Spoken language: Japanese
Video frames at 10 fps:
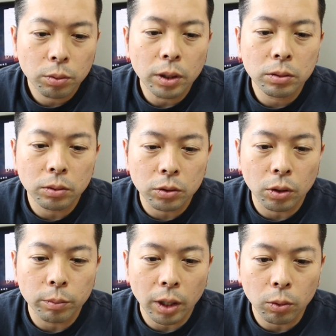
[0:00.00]
Netflix の
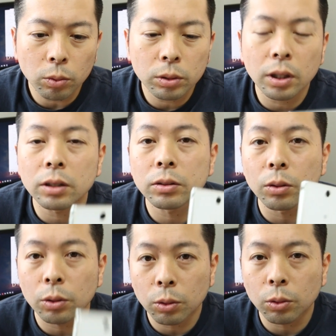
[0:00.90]
強みはコンテンツ
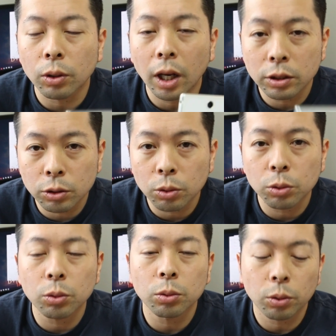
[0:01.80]
の量と画質と
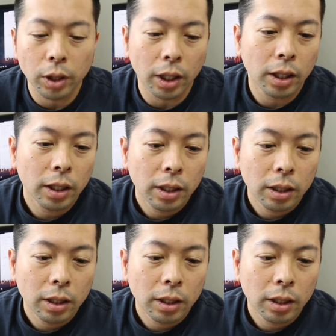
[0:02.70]
いうことで、